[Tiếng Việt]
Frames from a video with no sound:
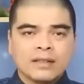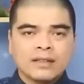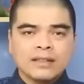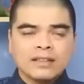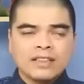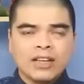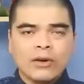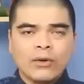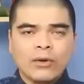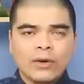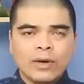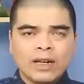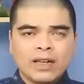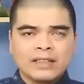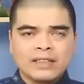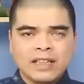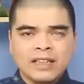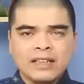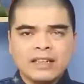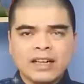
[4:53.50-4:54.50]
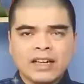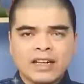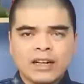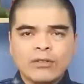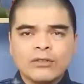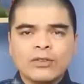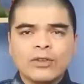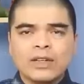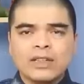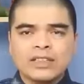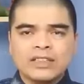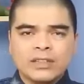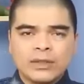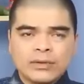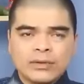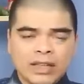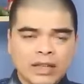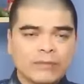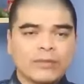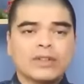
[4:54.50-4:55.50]
Thứ sáu là tránh để góc nhọn
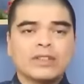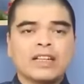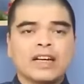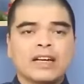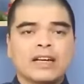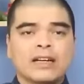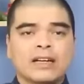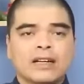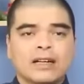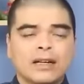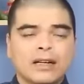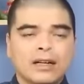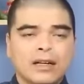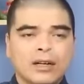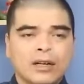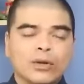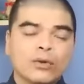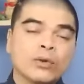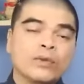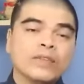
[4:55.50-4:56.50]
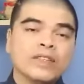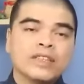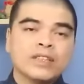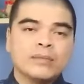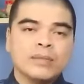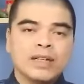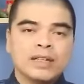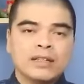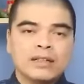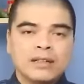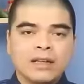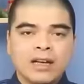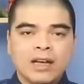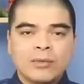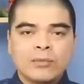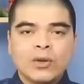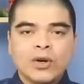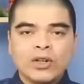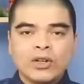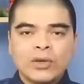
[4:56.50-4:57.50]
chiếu thẳng vào nhà. Quý vị thân mến,
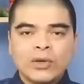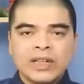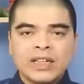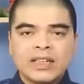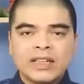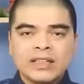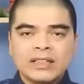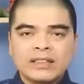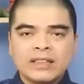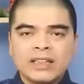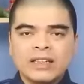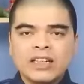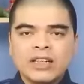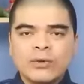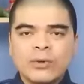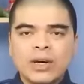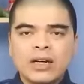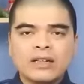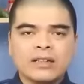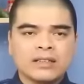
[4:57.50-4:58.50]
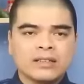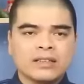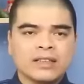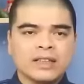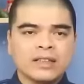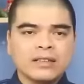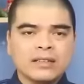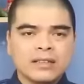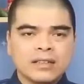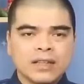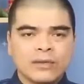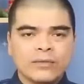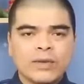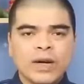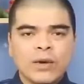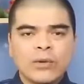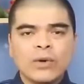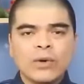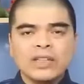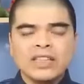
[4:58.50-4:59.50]
mọi luồng khí sẽ đi qua cửa chính để
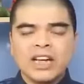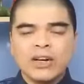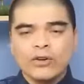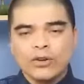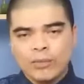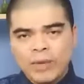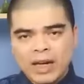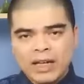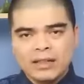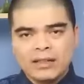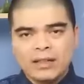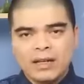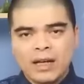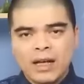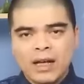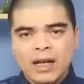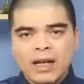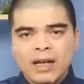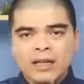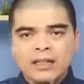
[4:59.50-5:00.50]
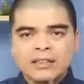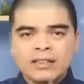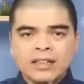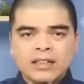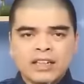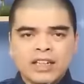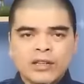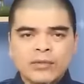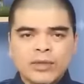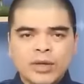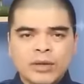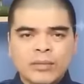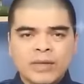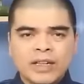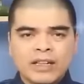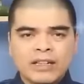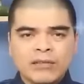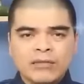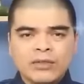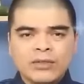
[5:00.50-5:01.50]
vào ngôi nhà của bạn. Nhưng nếu mà
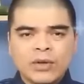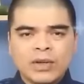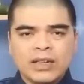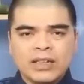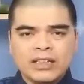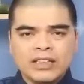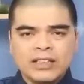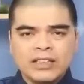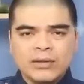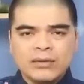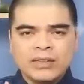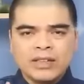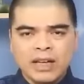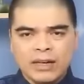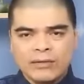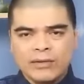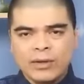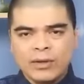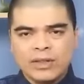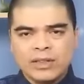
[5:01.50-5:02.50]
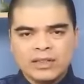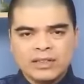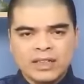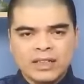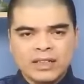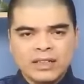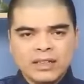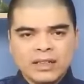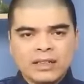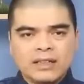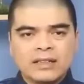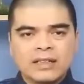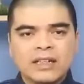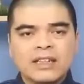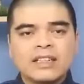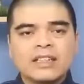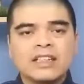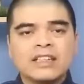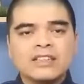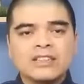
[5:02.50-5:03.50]
bị góc nhọn nó chiếu thẳng vào cửa chính sẽ
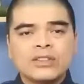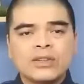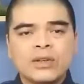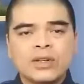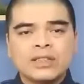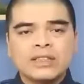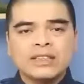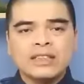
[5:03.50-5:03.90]
khiến cho